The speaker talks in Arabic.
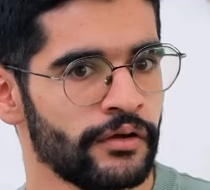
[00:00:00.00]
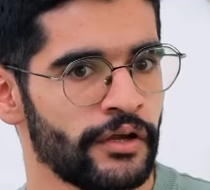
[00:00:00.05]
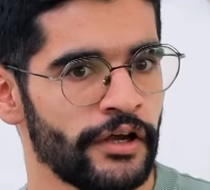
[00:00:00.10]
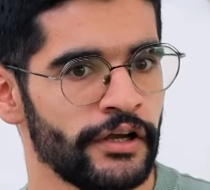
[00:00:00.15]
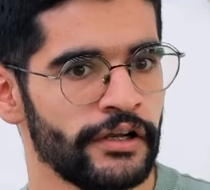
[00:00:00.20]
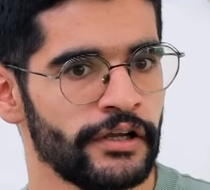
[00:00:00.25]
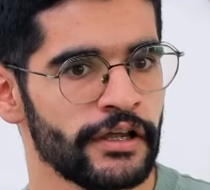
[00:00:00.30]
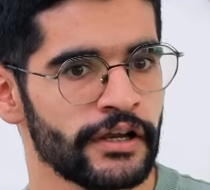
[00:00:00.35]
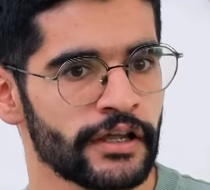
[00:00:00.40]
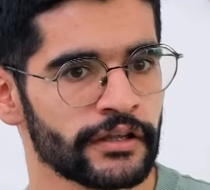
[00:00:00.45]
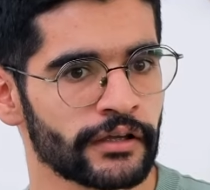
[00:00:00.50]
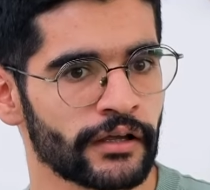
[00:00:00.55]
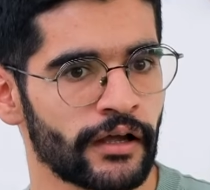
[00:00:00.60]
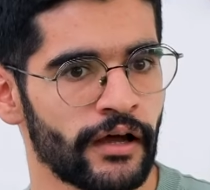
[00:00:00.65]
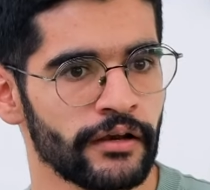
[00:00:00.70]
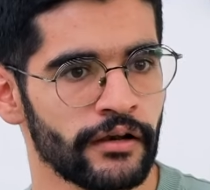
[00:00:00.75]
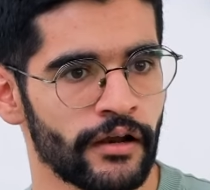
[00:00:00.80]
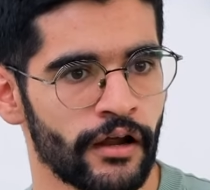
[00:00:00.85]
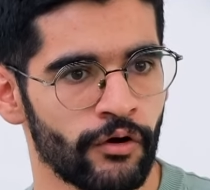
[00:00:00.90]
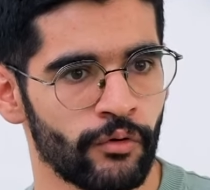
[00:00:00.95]
يعني لين
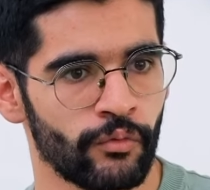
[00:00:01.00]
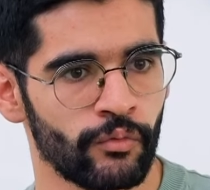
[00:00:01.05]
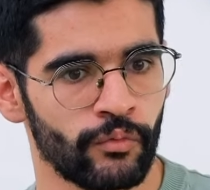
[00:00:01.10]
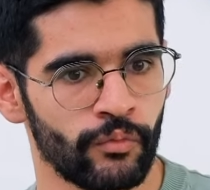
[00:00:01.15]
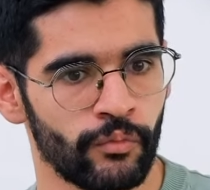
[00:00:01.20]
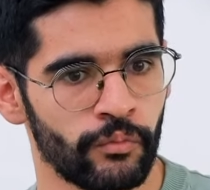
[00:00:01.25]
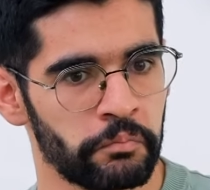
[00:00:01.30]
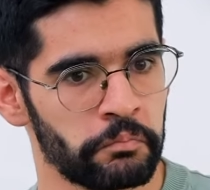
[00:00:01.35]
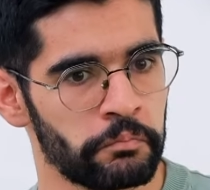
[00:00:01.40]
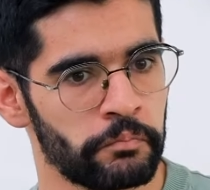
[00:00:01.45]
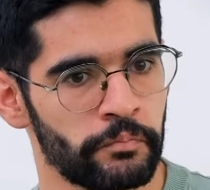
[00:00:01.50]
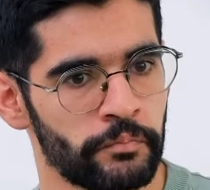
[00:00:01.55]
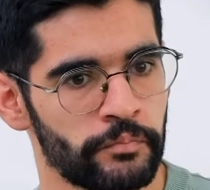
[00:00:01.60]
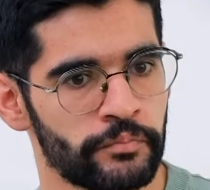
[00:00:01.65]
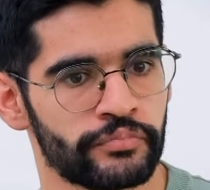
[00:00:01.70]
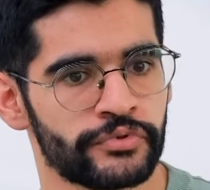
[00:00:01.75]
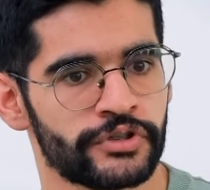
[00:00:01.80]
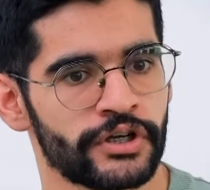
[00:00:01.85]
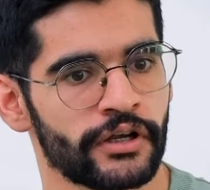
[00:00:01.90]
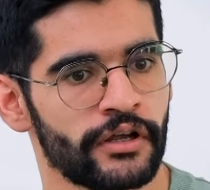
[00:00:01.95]
اتقنها
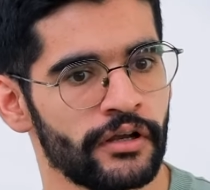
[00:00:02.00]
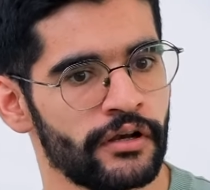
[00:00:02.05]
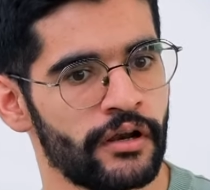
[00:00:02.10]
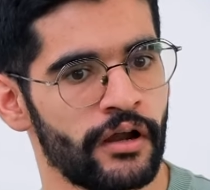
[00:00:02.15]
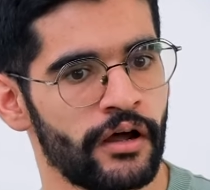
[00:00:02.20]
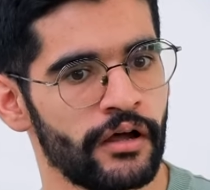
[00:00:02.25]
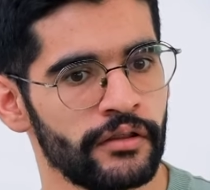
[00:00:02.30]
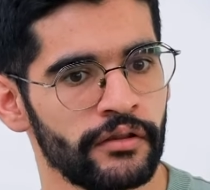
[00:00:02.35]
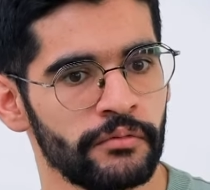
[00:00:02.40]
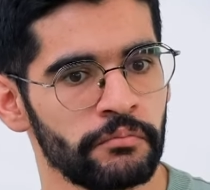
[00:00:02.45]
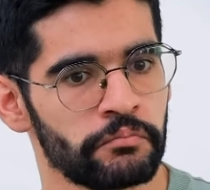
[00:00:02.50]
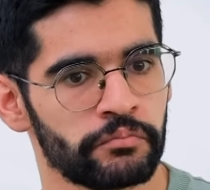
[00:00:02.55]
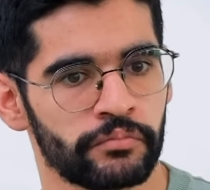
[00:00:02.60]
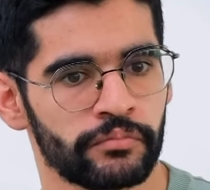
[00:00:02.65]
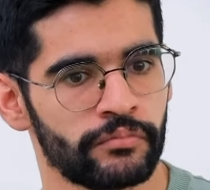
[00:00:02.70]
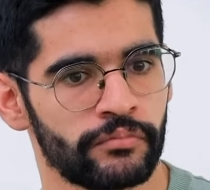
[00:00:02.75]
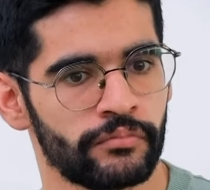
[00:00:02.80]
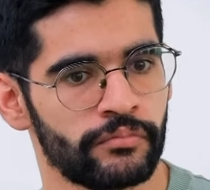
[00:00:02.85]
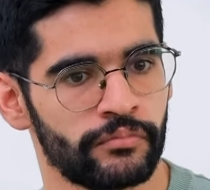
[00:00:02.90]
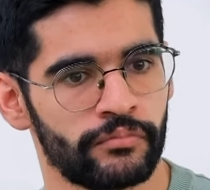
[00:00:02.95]
وبشكل هذا
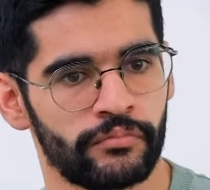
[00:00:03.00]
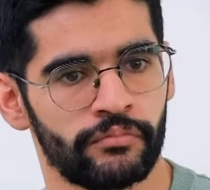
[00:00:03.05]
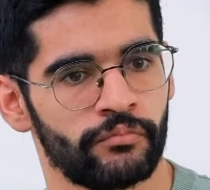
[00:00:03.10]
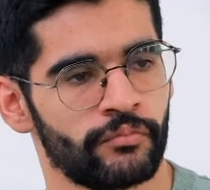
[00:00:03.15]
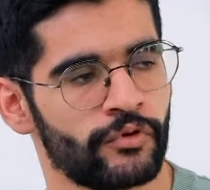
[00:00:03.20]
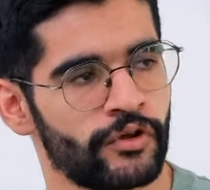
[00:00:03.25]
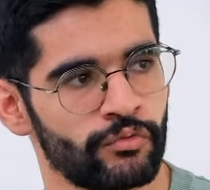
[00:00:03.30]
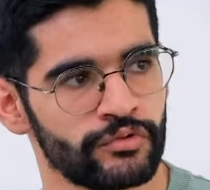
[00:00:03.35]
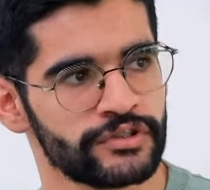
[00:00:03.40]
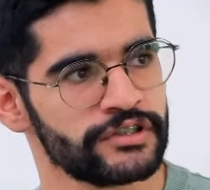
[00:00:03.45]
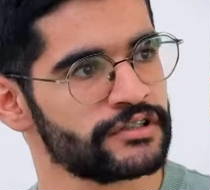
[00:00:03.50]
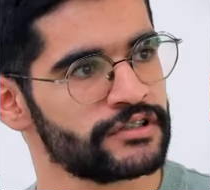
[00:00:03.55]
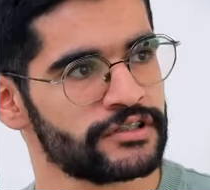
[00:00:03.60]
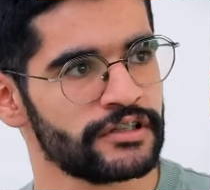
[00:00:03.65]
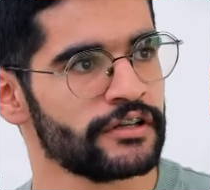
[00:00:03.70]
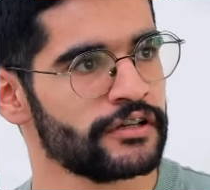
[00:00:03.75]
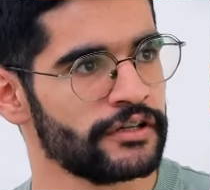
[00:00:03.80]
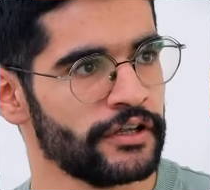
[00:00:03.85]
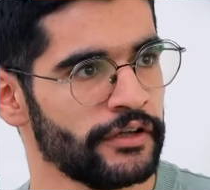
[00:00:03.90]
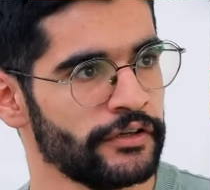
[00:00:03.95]
يمكن وصلت
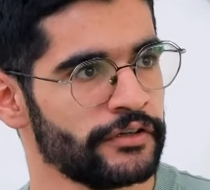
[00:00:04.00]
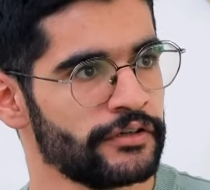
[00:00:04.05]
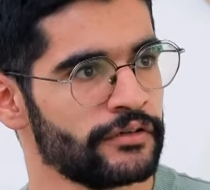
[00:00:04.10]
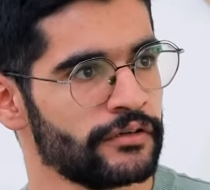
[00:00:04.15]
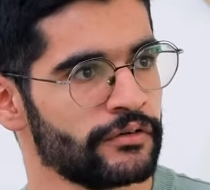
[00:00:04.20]
سنه يعني